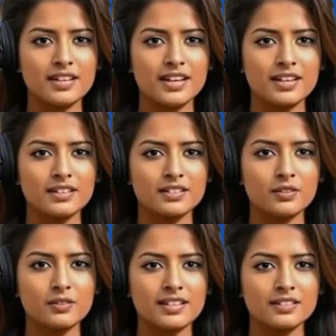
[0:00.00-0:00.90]
హే
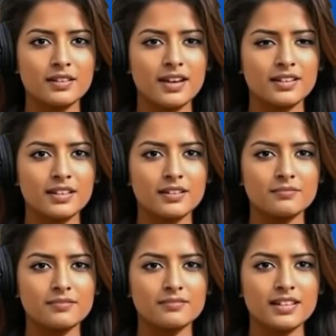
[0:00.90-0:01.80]
షోకి స్వాగతం
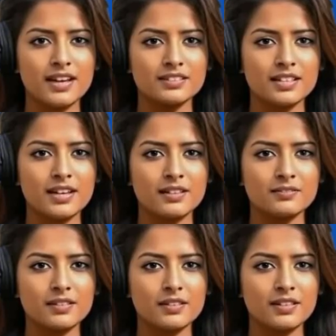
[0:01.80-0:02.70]
తాజా
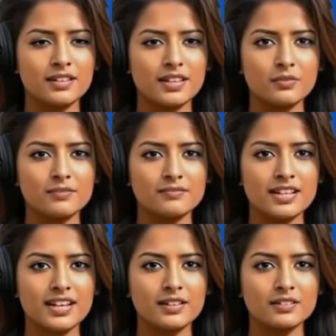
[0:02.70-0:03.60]
అభివృద్ధిలో
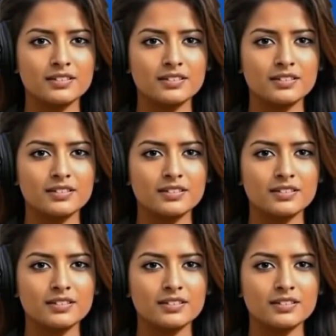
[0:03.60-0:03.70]
కింగ్